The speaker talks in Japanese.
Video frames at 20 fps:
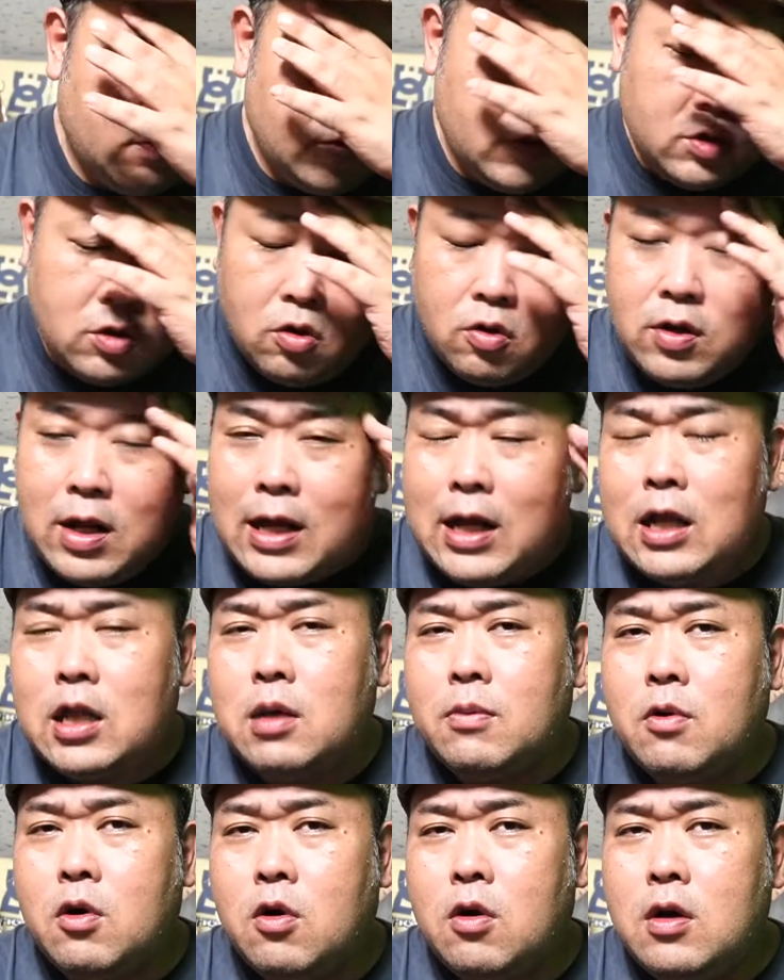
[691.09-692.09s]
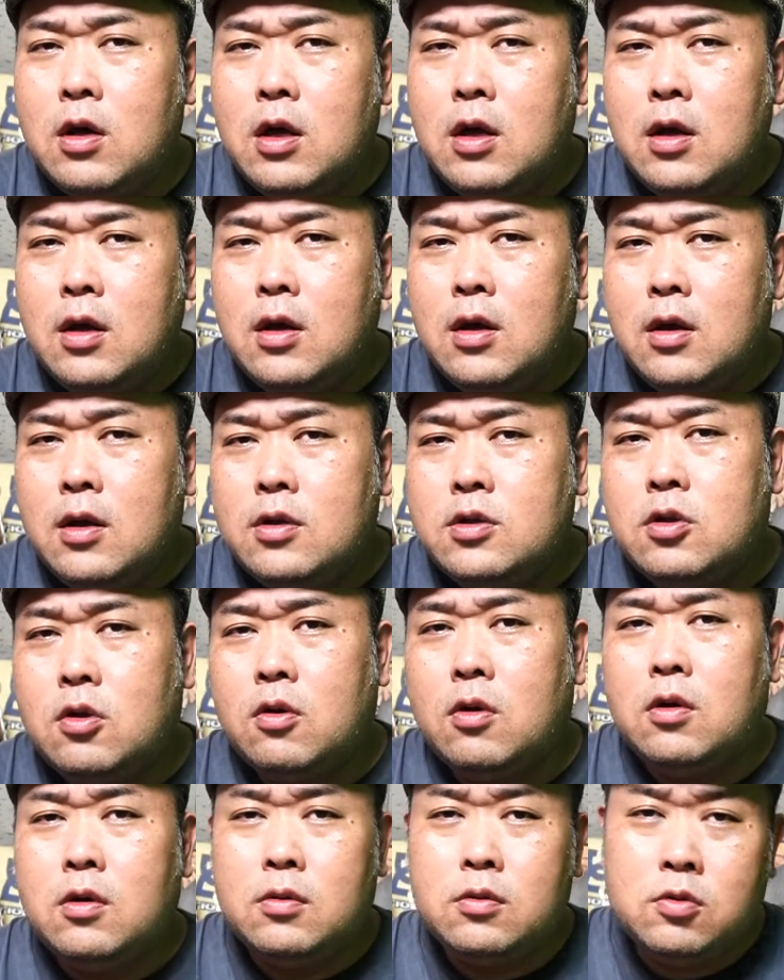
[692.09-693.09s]
その中でもそ
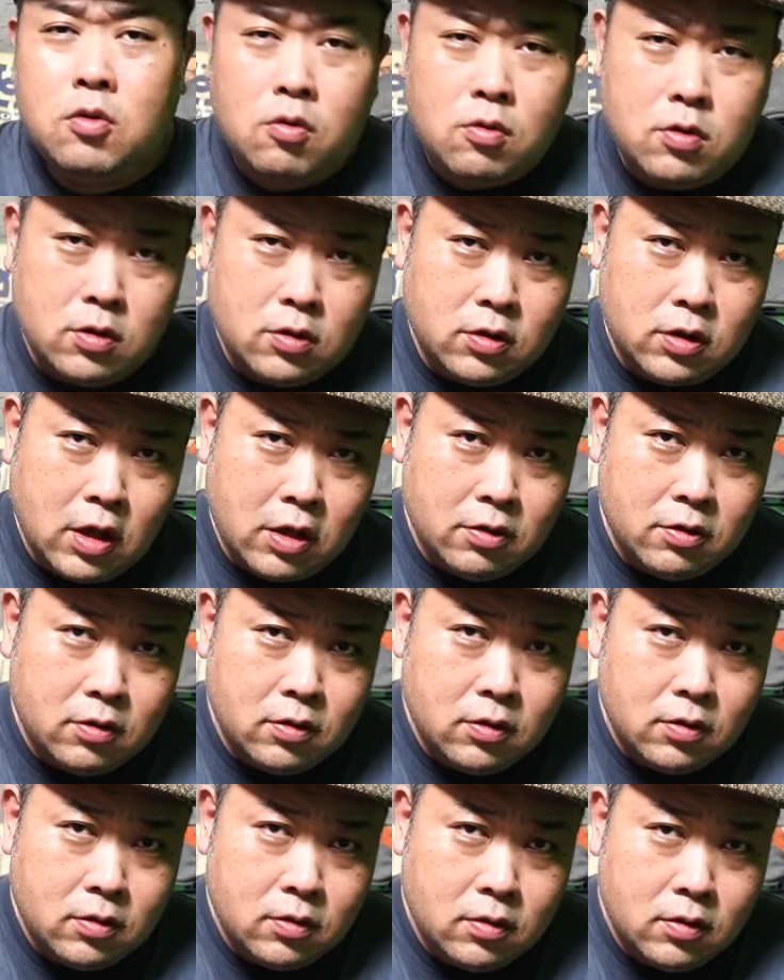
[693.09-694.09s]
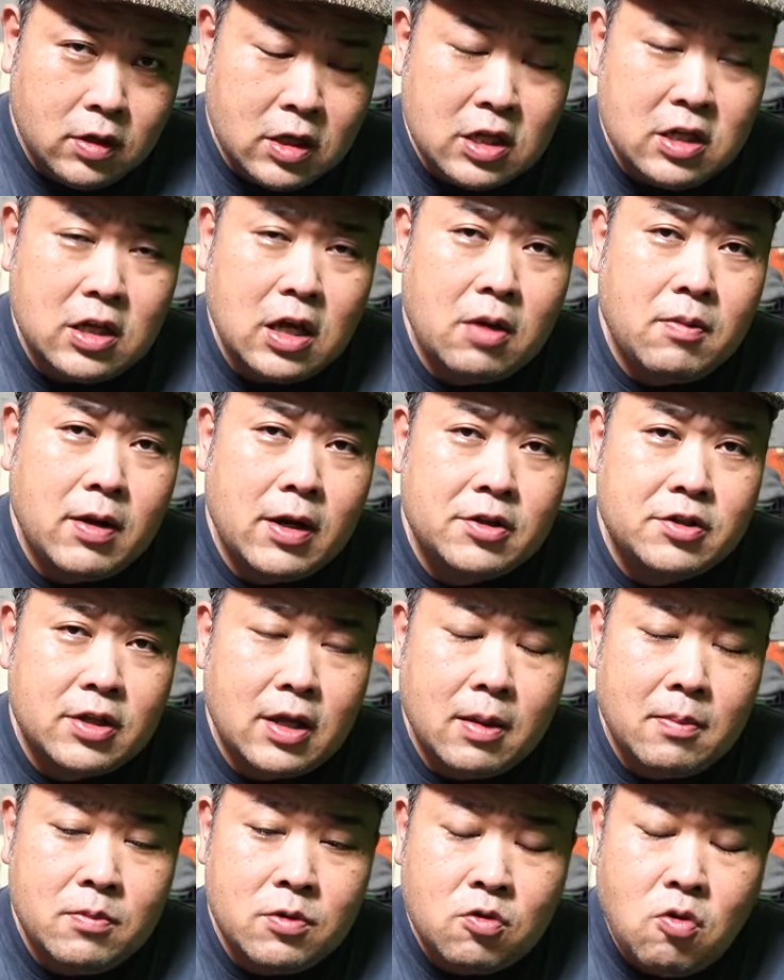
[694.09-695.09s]
のドクっていう人間はです
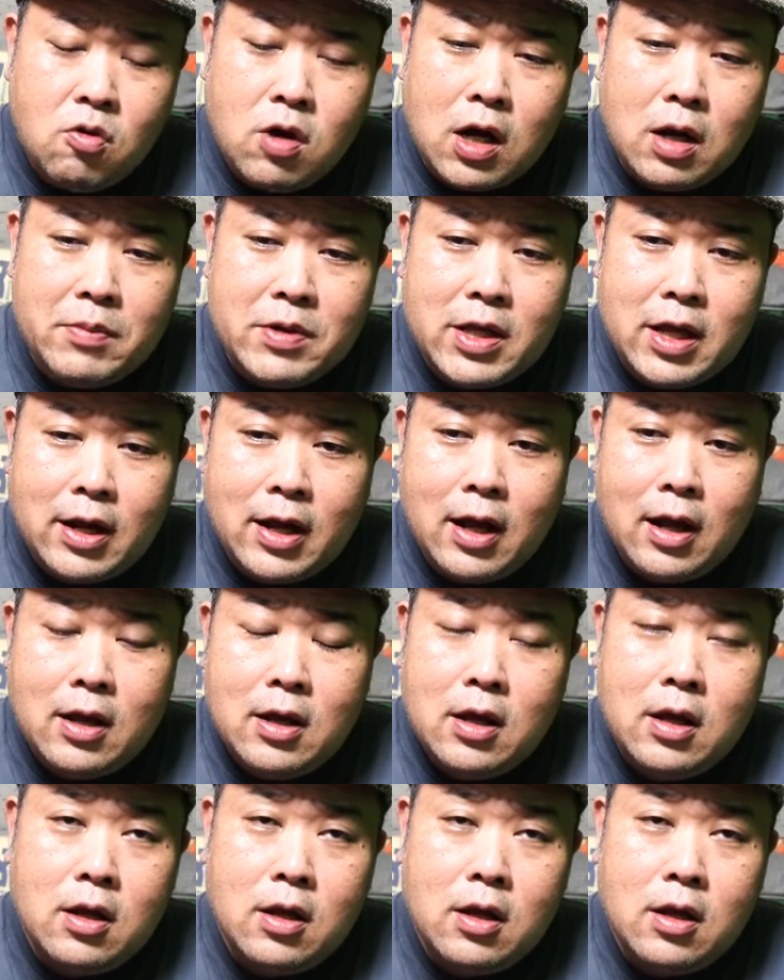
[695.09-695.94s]
ね、向こうから見たら